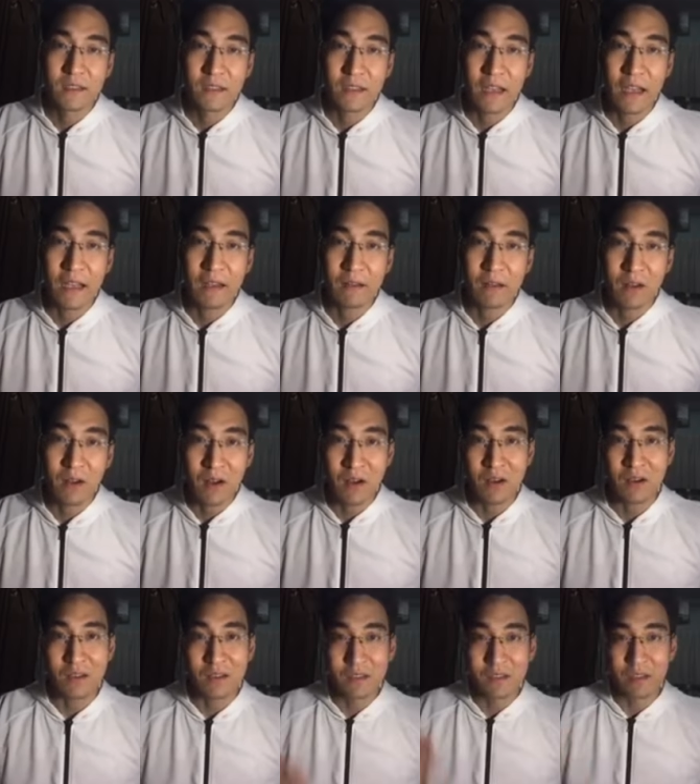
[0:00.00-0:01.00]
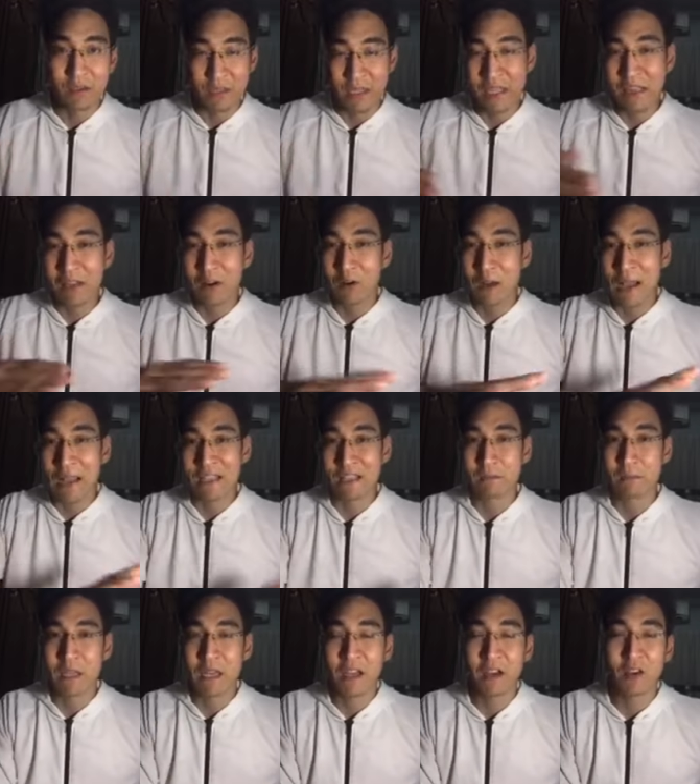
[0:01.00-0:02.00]
นะ ก็เดี๋ยวนี้เราอาจจะ
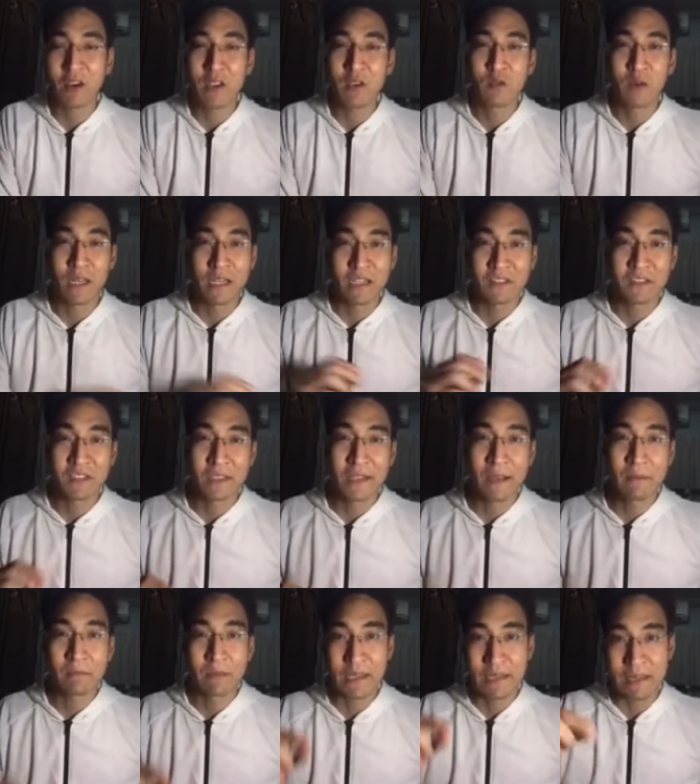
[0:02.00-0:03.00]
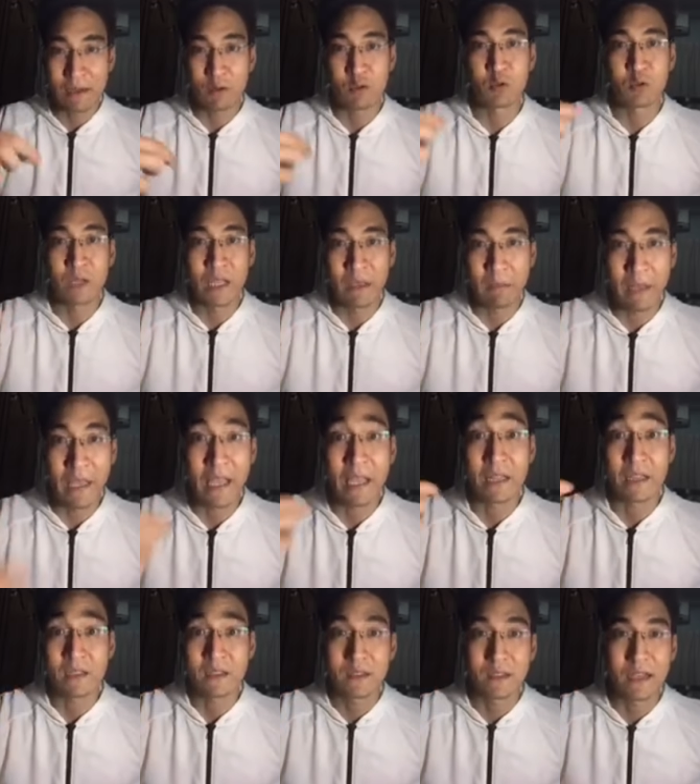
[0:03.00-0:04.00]
ไม่ได้ค่อยอยู่กับหนังสือเล่มแต่เราอยู่ในเพจ
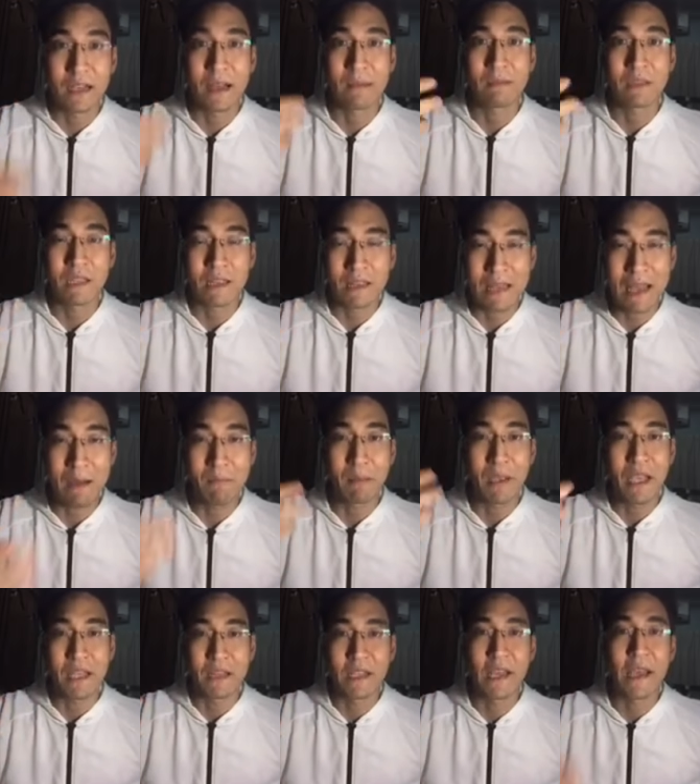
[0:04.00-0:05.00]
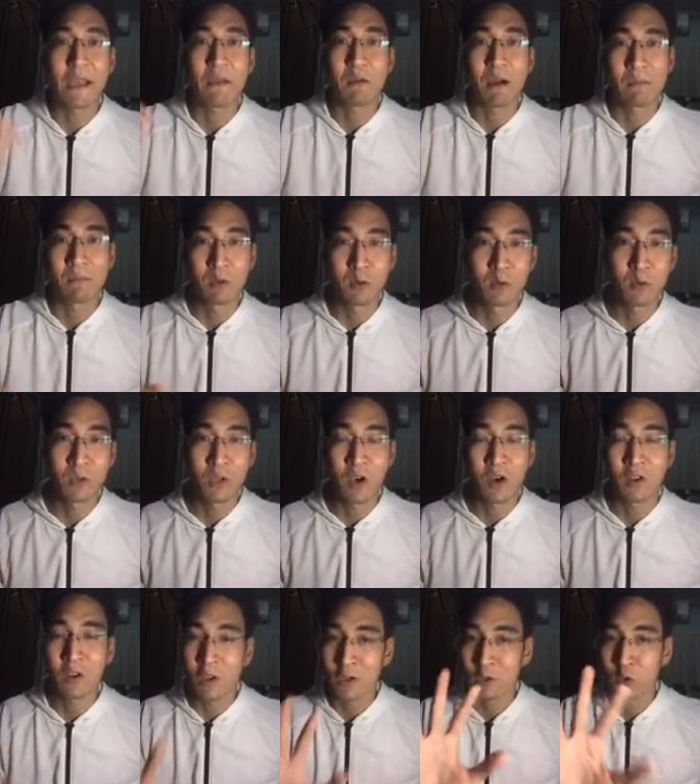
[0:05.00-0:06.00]
นะครับ ติดตามเพจที่ให้ความรู้ น้อง
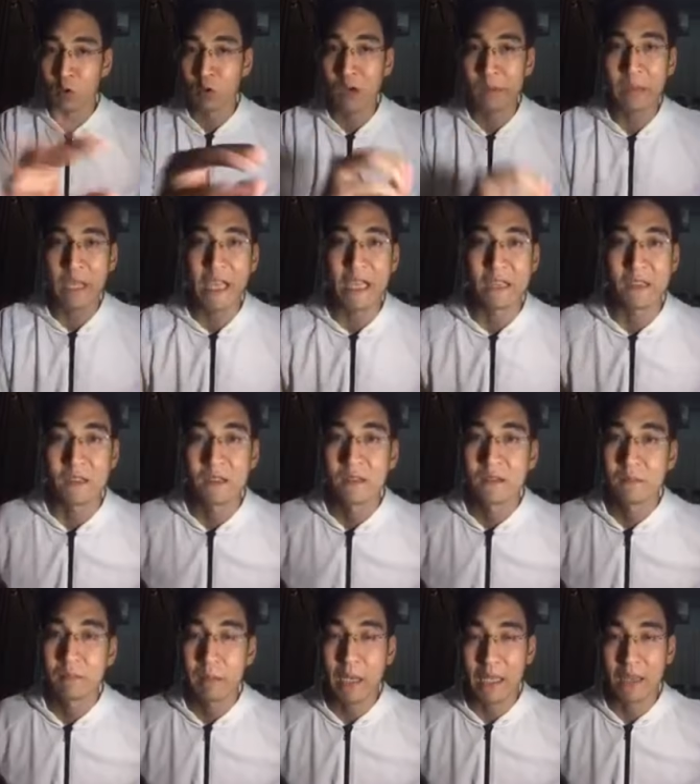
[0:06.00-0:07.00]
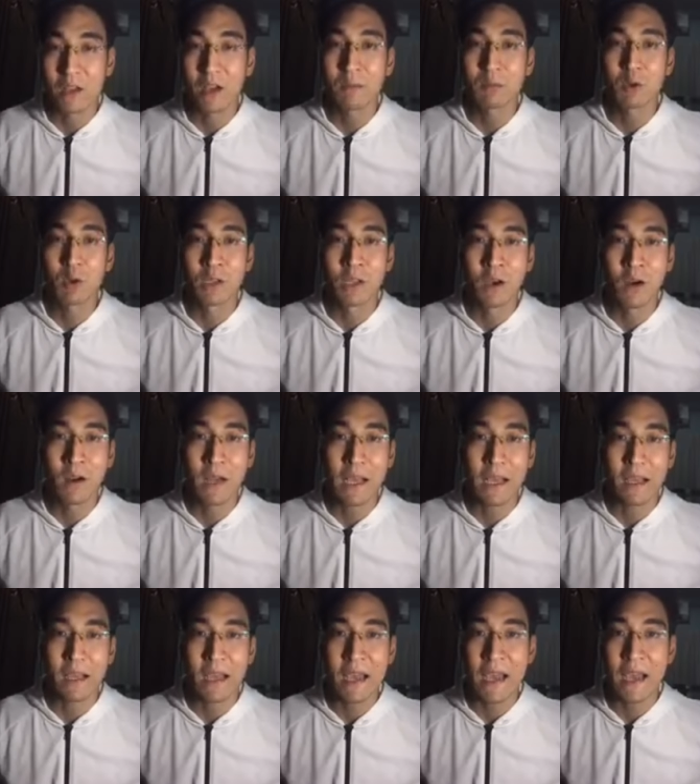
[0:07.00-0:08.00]
ลองดูว่าเพจ เพจรอบตัวน้องอะ่ะ
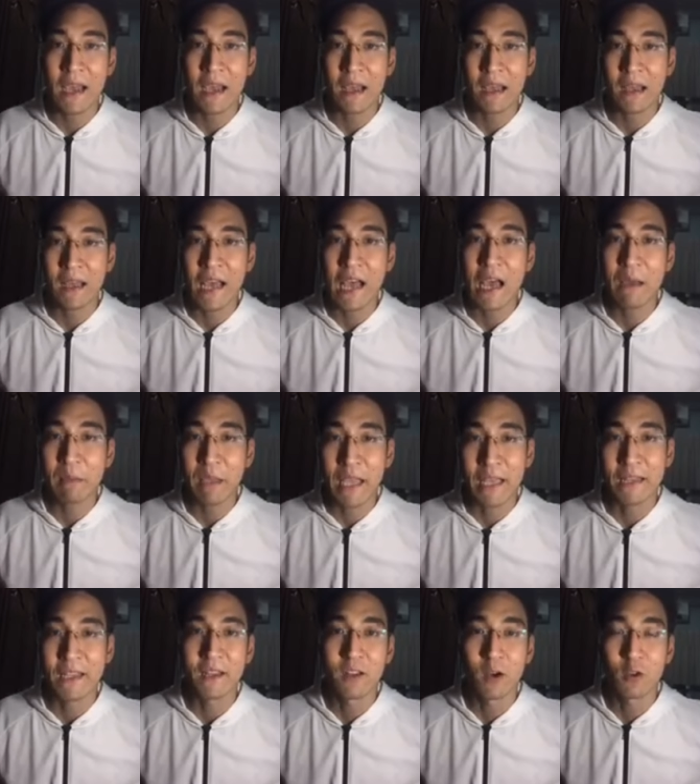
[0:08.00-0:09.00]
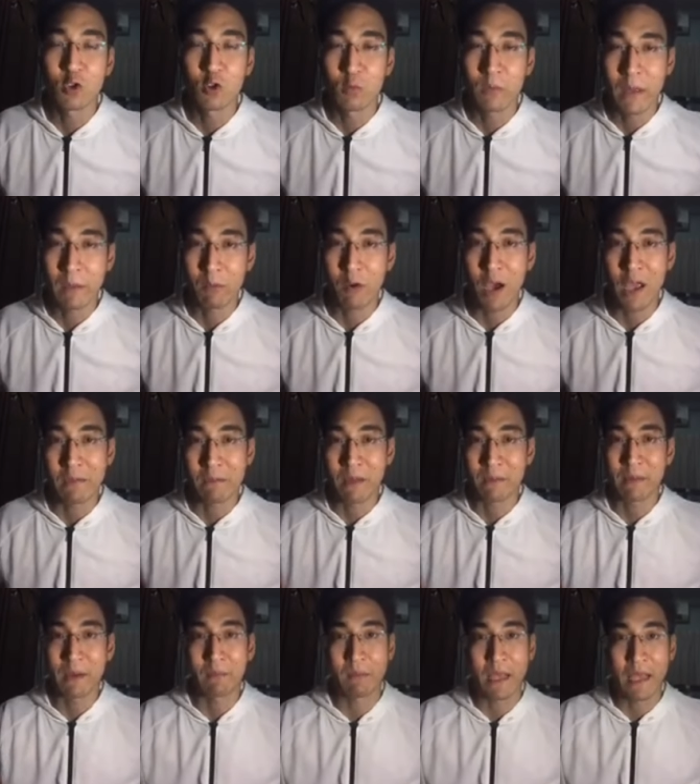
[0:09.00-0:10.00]
ห้าห้าเพจที่น้องดูบ่อยๆมัน
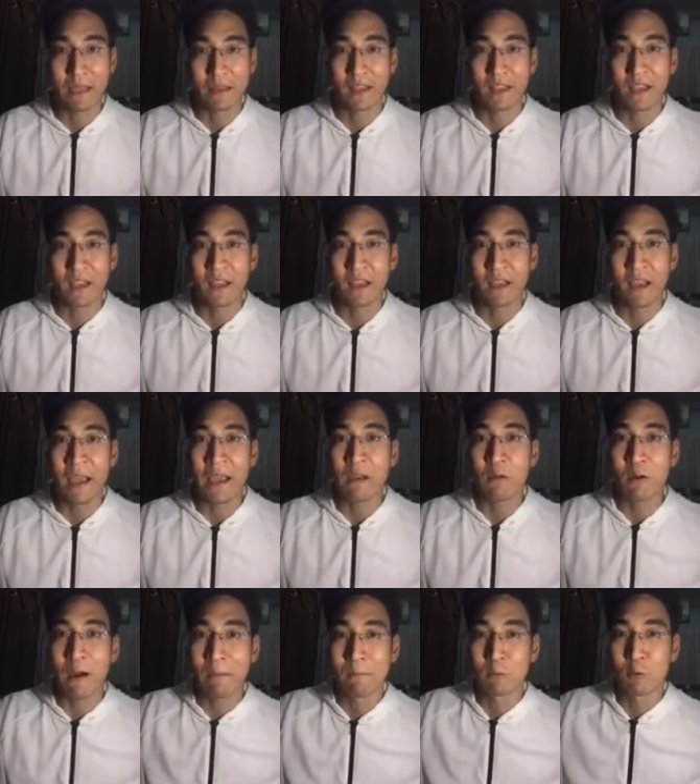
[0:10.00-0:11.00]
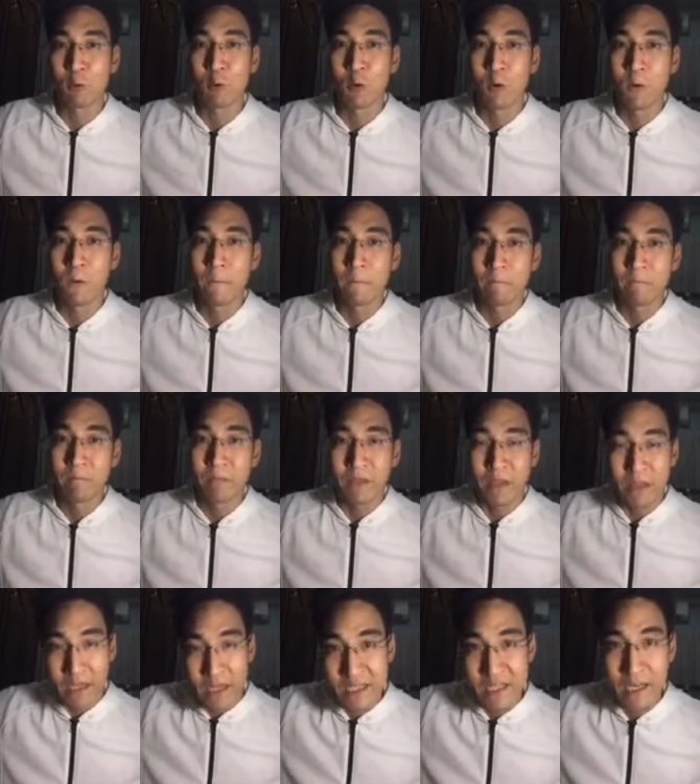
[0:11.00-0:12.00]
เป็นเพจที่ให้ความรู้
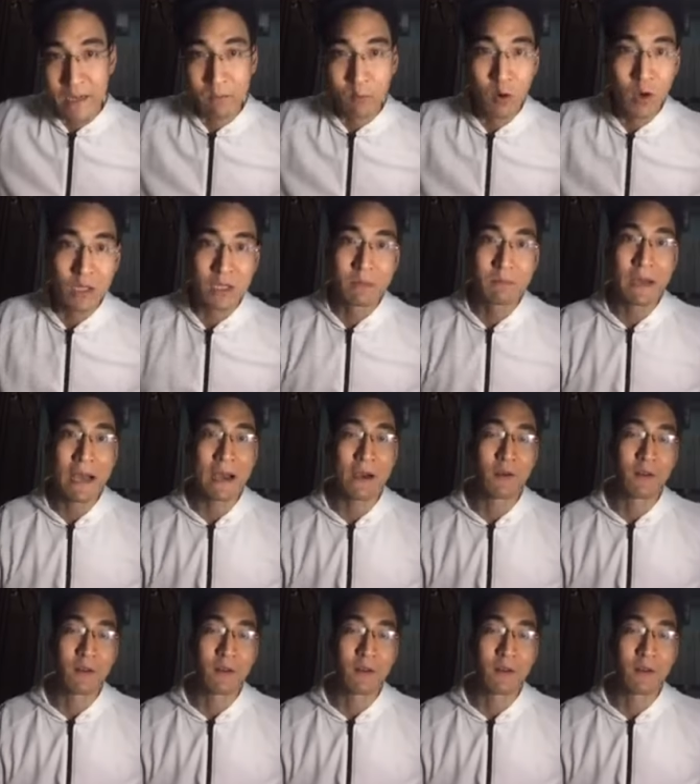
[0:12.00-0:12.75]
ในเชิงบวกหรือเปล่า